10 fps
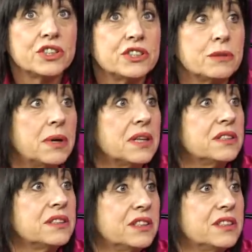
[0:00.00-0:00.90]
że
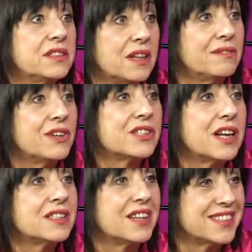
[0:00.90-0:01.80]
trzeba siedzieć tam w
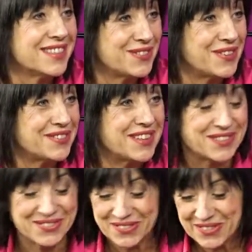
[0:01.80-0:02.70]
Los Angeles gdzieś,
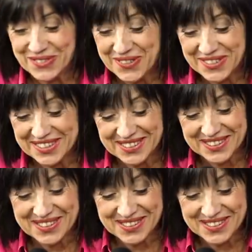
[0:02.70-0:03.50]
prawda, żeby próbować